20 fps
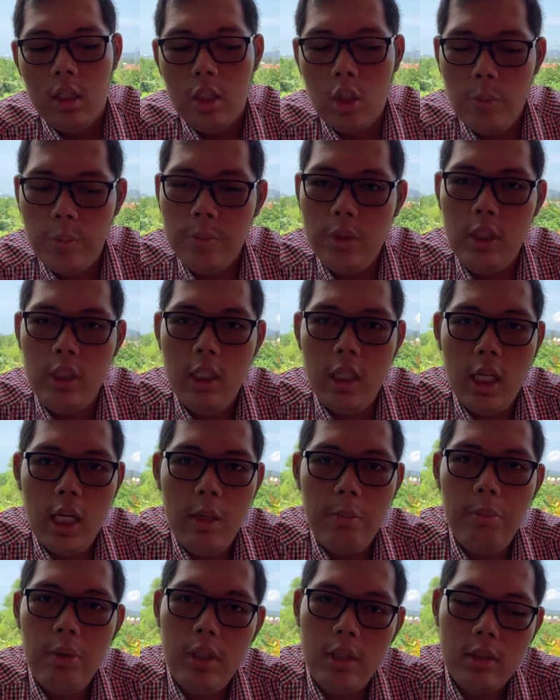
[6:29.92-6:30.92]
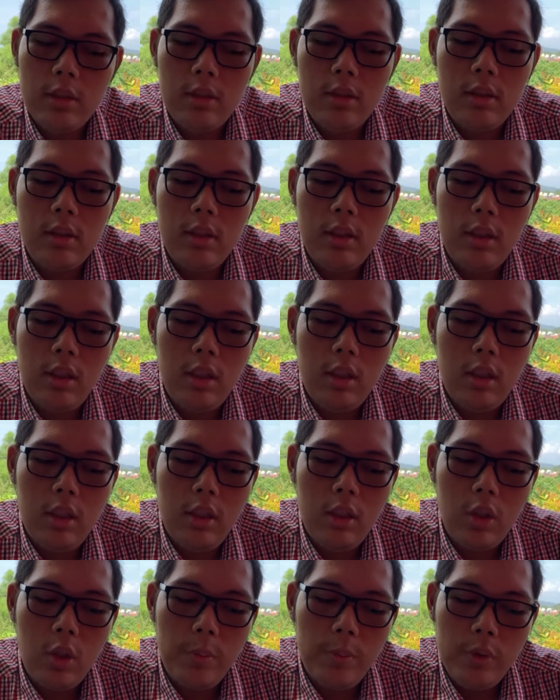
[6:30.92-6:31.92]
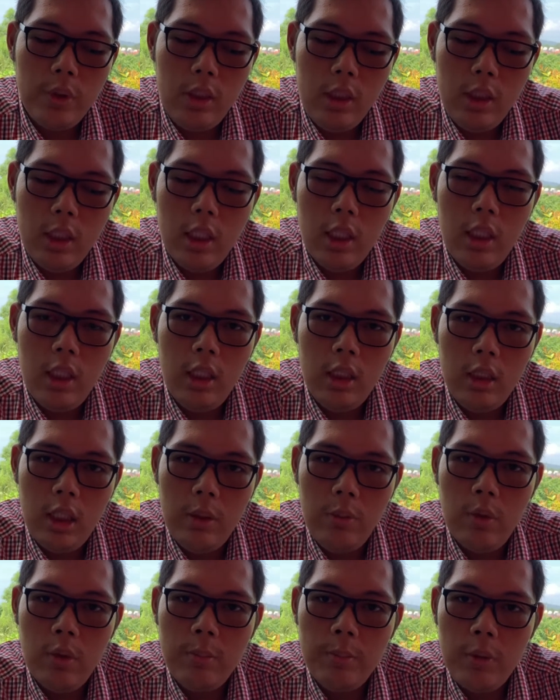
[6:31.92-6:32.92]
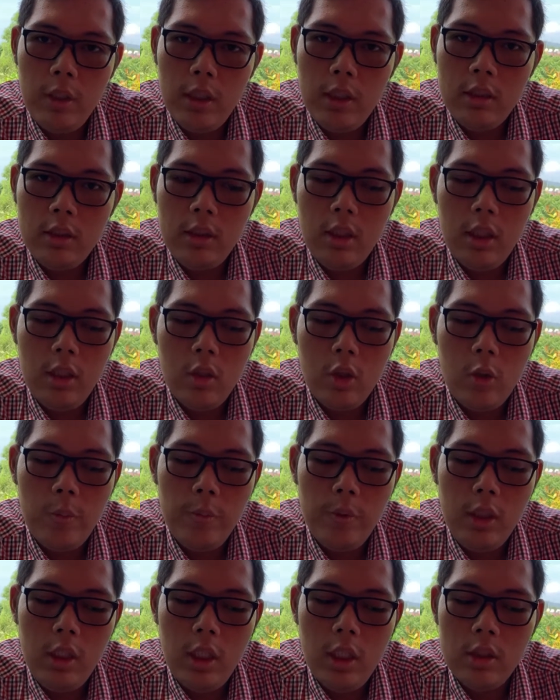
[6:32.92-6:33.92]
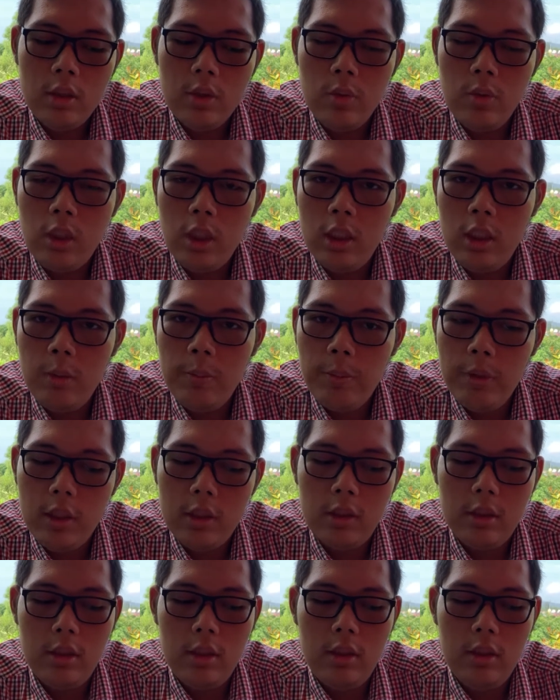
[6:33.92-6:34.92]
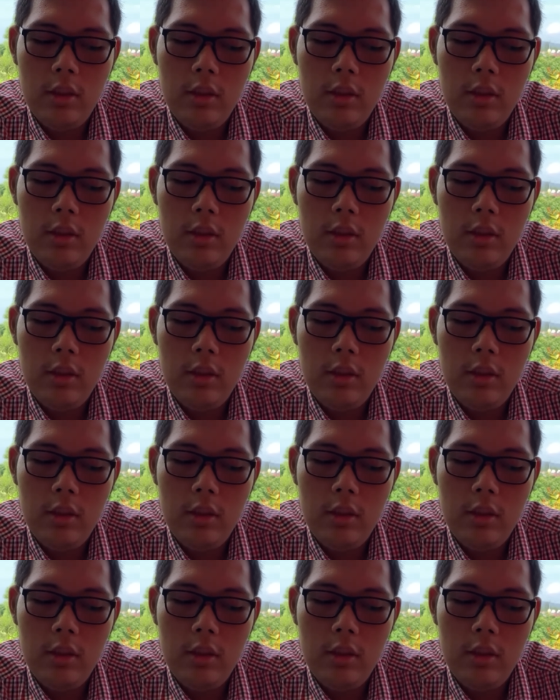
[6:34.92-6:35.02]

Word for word: Comtia A+, ya, Comtia Network Plus, dan Comtia Security Plus.